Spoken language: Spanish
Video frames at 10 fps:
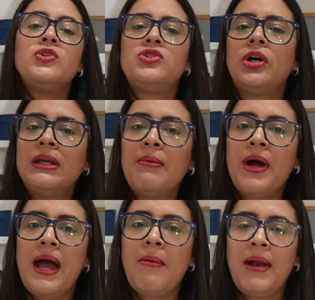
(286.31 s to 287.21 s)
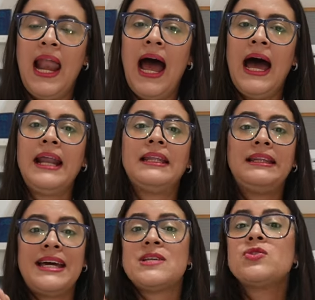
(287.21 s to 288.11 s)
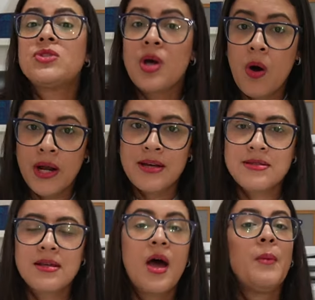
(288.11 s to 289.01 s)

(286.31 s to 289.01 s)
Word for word: yo te voy a hablar de Sogras,